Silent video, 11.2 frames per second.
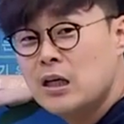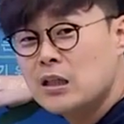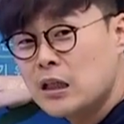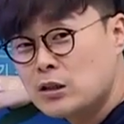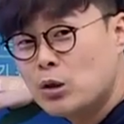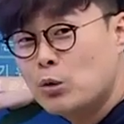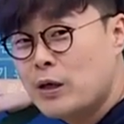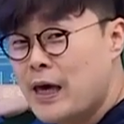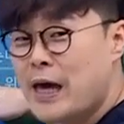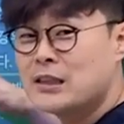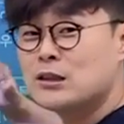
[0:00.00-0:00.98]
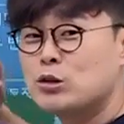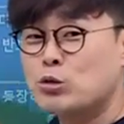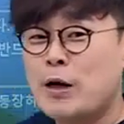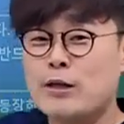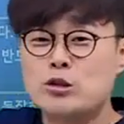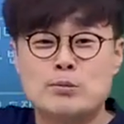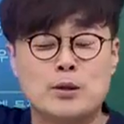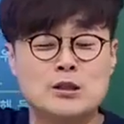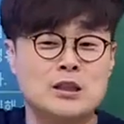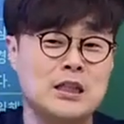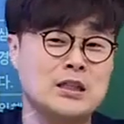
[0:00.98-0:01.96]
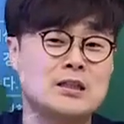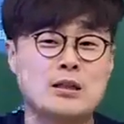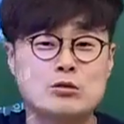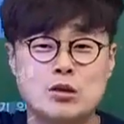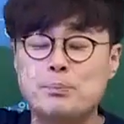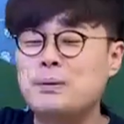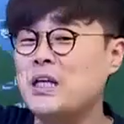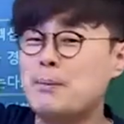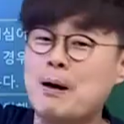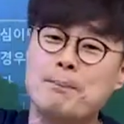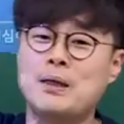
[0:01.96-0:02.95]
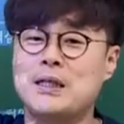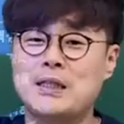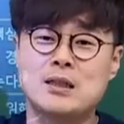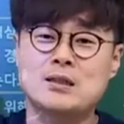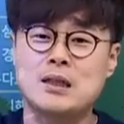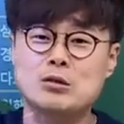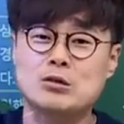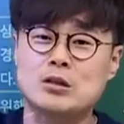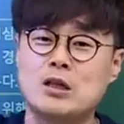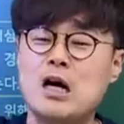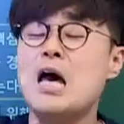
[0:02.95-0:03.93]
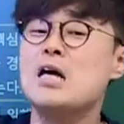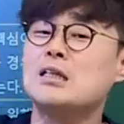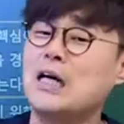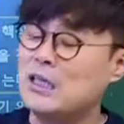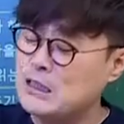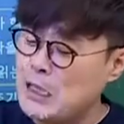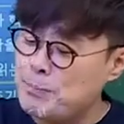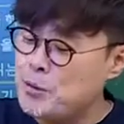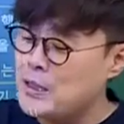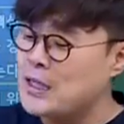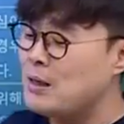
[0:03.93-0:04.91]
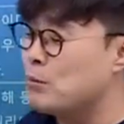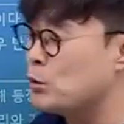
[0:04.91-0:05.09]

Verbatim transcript: 됐죠? 오케이. X축과 Y축 먼저 체크하고요. 비례, 반비례 체크하고요. 자, 그래프에다가